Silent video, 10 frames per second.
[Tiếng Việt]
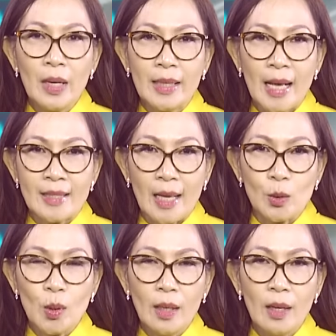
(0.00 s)
10 nhà
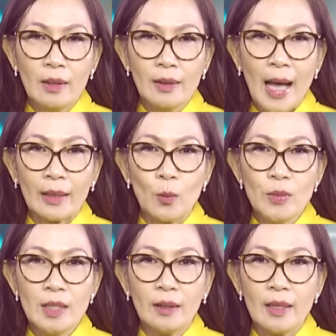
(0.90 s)
sản xuất lớn đang
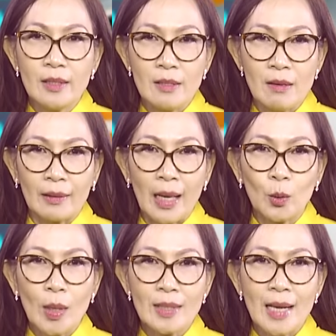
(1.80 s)
thống trị thị trường đã
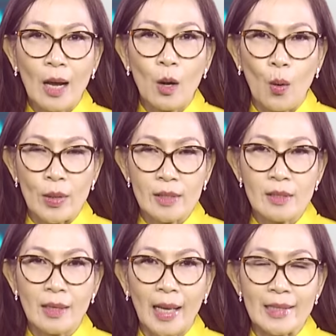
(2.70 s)
thoát ra khỏi
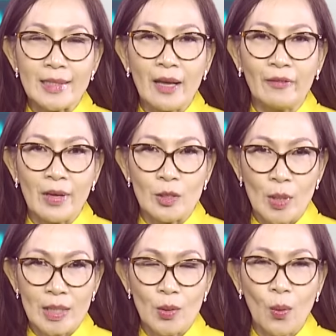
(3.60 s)
sự cạnh tranh về
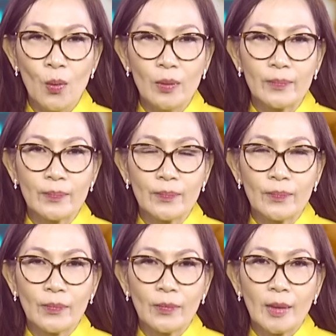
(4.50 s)
doanh số.
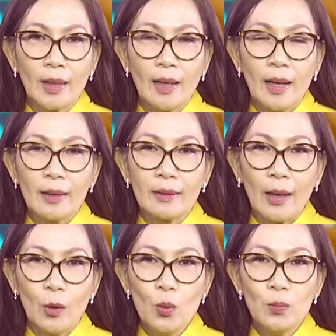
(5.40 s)

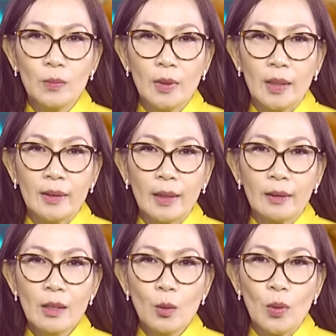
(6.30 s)
Tại Úc,
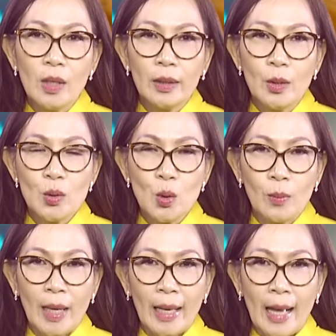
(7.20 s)
nhận thức của người tiêu
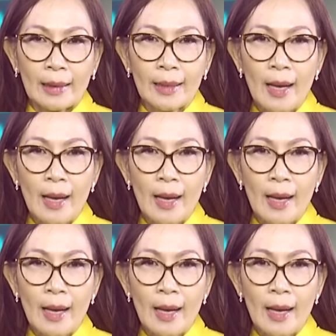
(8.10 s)
dùng ngày càng